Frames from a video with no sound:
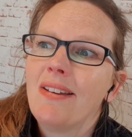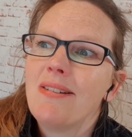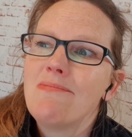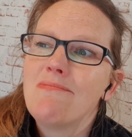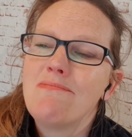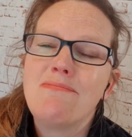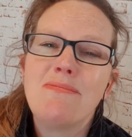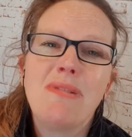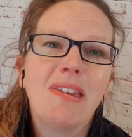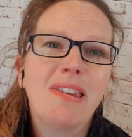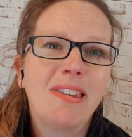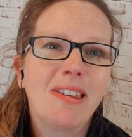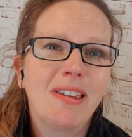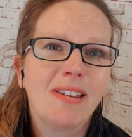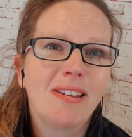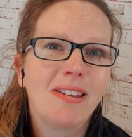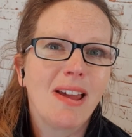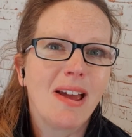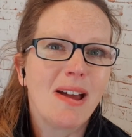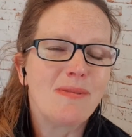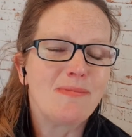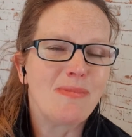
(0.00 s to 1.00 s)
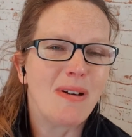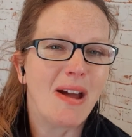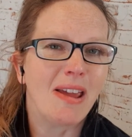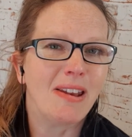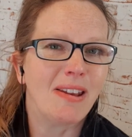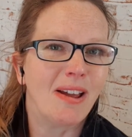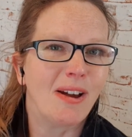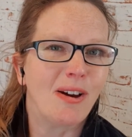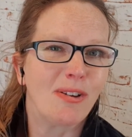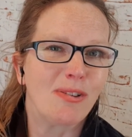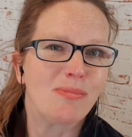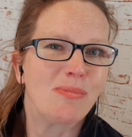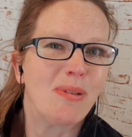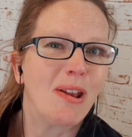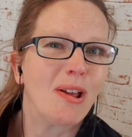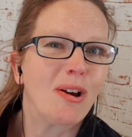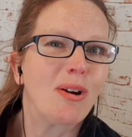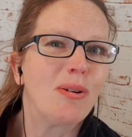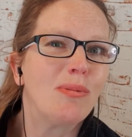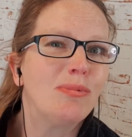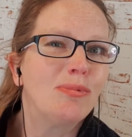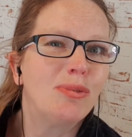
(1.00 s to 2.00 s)
mich hinter meiner, aus meiner
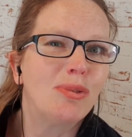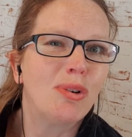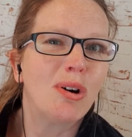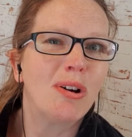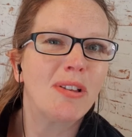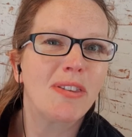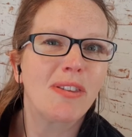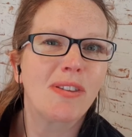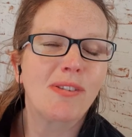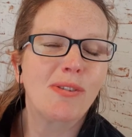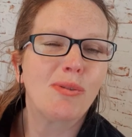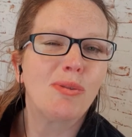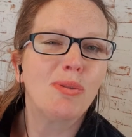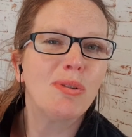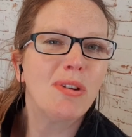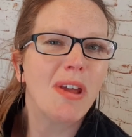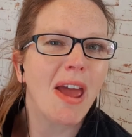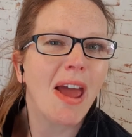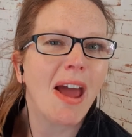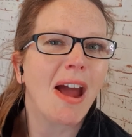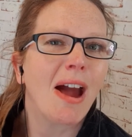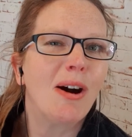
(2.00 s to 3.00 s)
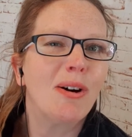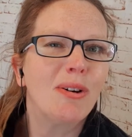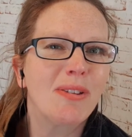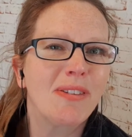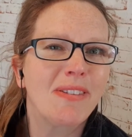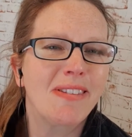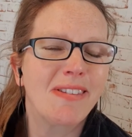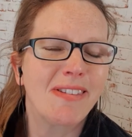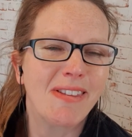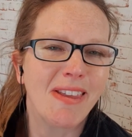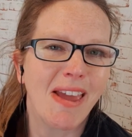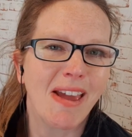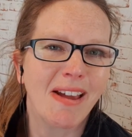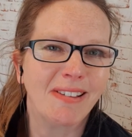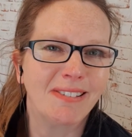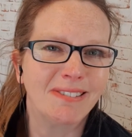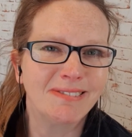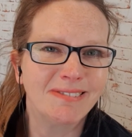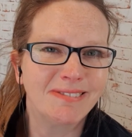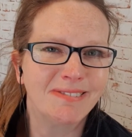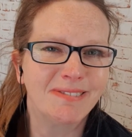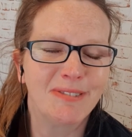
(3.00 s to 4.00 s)
Komfortzone
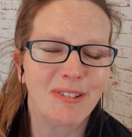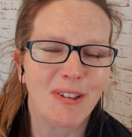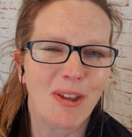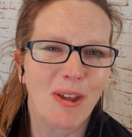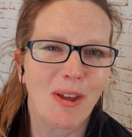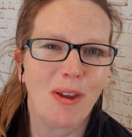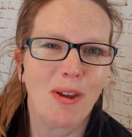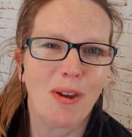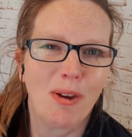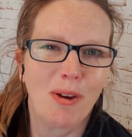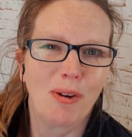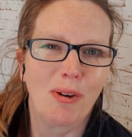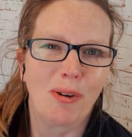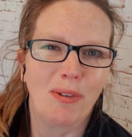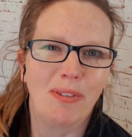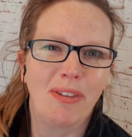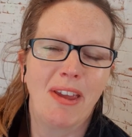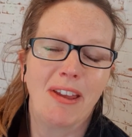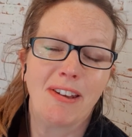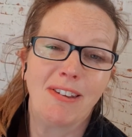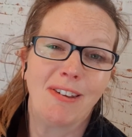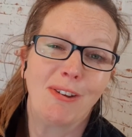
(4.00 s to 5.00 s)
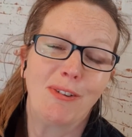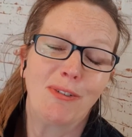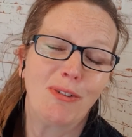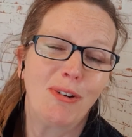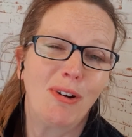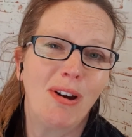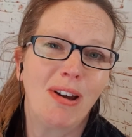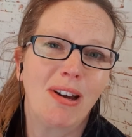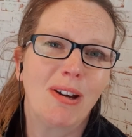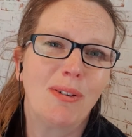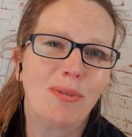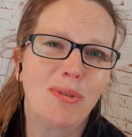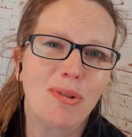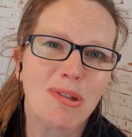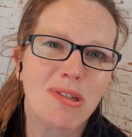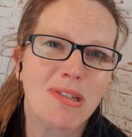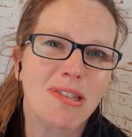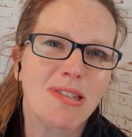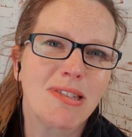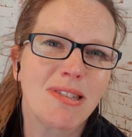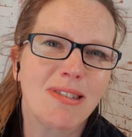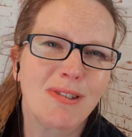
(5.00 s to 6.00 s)
herauszerren und hätte ich vorher
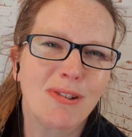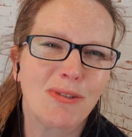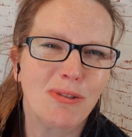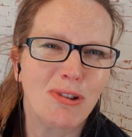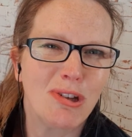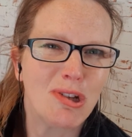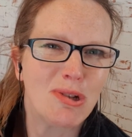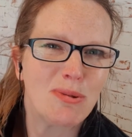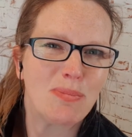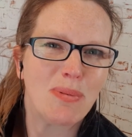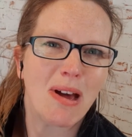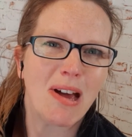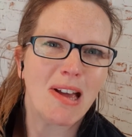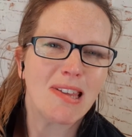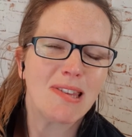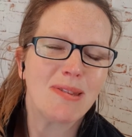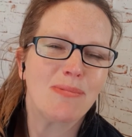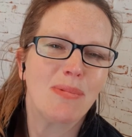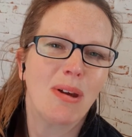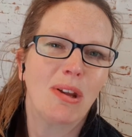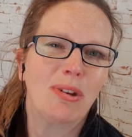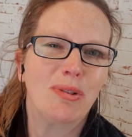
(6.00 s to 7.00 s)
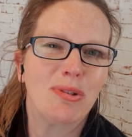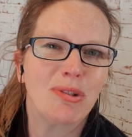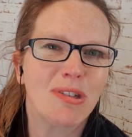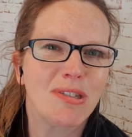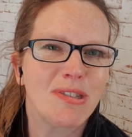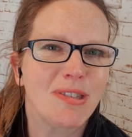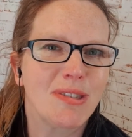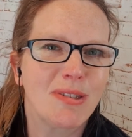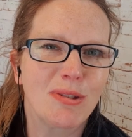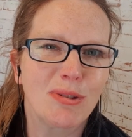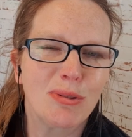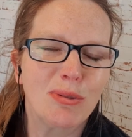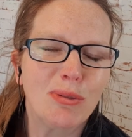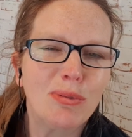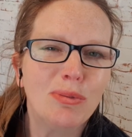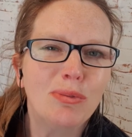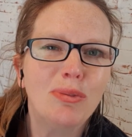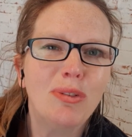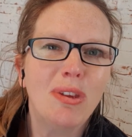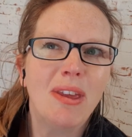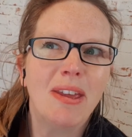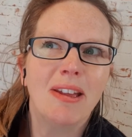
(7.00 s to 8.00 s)
gewusst, dass es so viel Spaß macht und dass es so
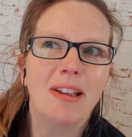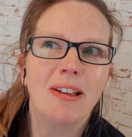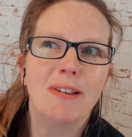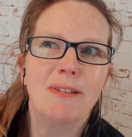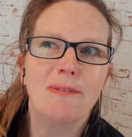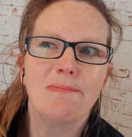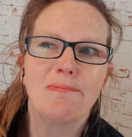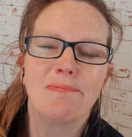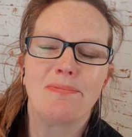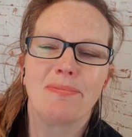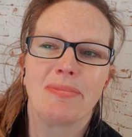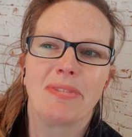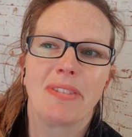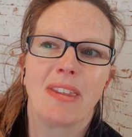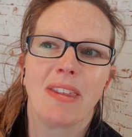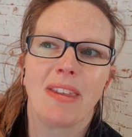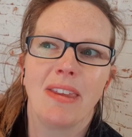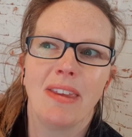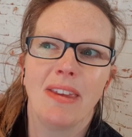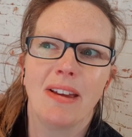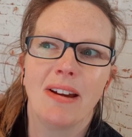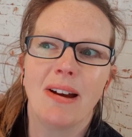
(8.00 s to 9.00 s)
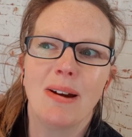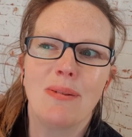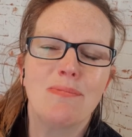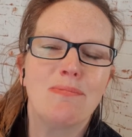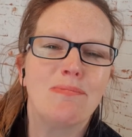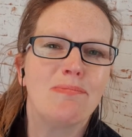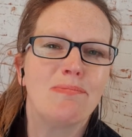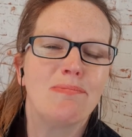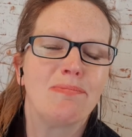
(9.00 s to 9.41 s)
viel, ja,